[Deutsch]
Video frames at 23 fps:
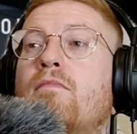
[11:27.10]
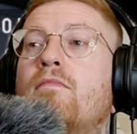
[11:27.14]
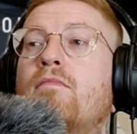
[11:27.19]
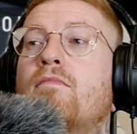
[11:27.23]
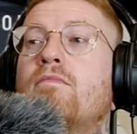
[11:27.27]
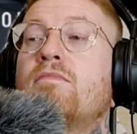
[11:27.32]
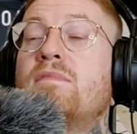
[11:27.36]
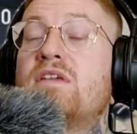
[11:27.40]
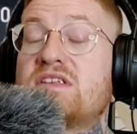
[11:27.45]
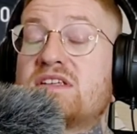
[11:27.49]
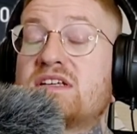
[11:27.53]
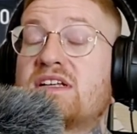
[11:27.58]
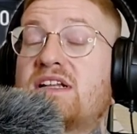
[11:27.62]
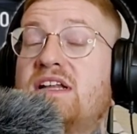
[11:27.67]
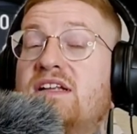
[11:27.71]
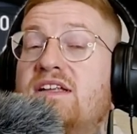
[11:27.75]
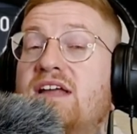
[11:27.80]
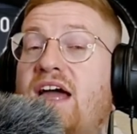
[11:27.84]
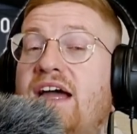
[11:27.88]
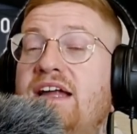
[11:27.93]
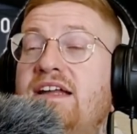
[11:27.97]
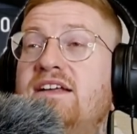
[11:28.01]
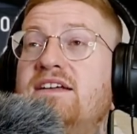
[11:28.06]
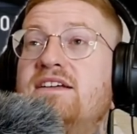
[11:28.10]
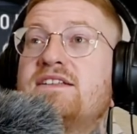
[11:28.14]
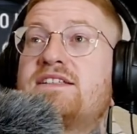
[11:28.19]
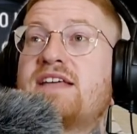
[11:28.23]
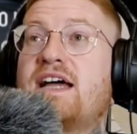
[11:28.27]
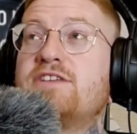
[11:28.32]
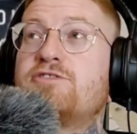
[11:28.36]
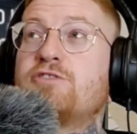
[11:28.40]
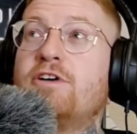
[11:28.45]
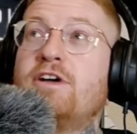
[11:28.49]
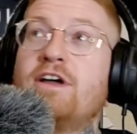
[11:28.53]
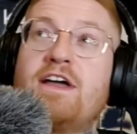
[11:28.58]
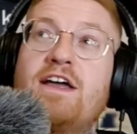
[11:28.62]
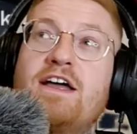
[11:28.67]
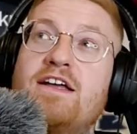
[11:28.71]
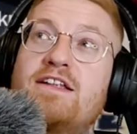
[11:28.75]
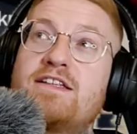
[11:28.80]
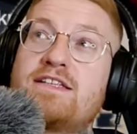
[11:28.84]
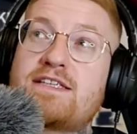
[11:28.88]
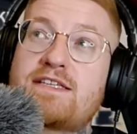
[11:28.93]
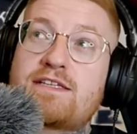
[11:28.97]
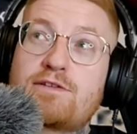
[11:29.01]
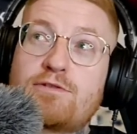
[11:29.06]
das erklärt einiges. Also
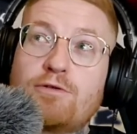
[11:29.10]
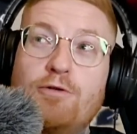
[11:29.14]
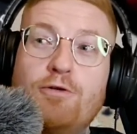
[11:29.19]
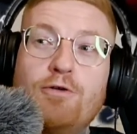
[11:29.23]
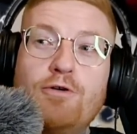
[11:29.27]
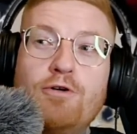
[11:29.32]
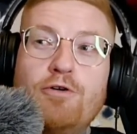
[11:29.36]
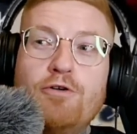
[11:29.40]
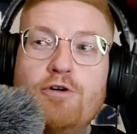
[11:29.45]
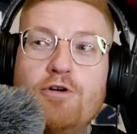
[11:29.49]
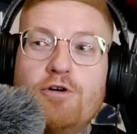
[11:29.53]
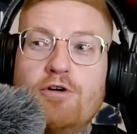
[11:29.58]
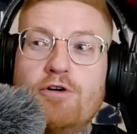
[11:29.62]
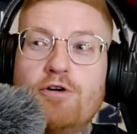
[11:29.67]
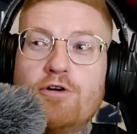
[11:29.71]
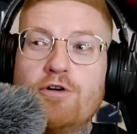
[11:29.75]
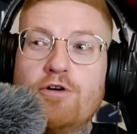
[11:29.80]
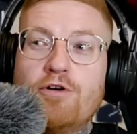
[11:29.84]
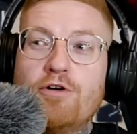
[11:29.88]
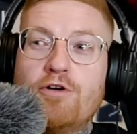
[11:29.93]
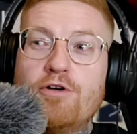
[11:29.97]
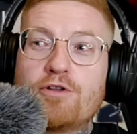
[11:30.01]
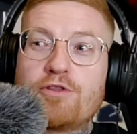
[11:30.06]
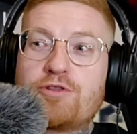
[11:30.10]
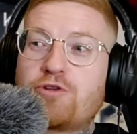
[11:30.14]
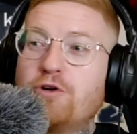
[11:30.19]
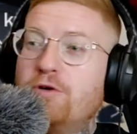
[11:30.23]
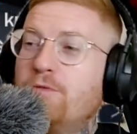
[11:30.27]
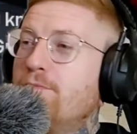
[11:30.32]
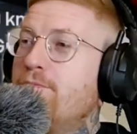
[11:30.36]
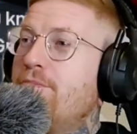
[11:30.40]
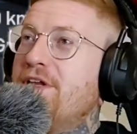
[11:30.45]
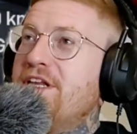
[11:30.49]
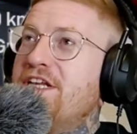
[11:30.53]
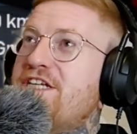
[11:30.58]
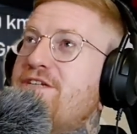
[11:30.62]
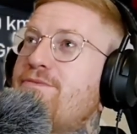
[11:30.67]
so dumm bin ich